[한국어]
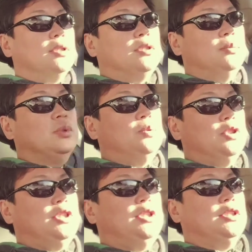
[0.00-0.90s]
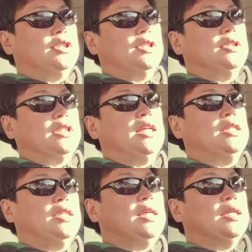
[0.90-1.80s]
그 부분이 이제
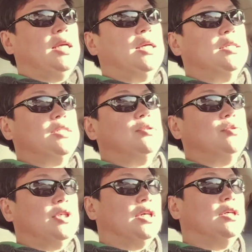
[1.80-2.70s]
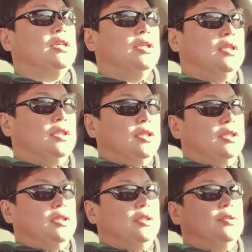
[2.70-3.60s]
잘 이해를 해야지 우리가
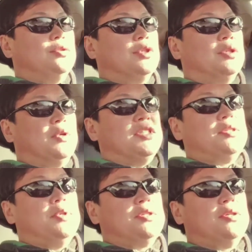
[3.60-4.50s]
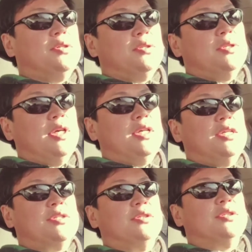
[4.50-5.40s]
어, 이론적인 관점에서
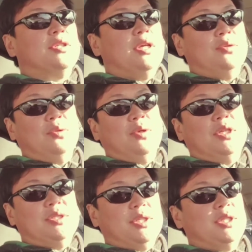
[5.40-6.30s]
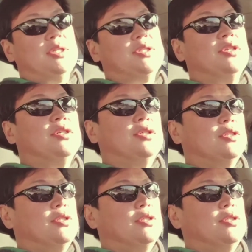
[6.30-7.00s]
AIG가 어떻게 유용한지에 대해서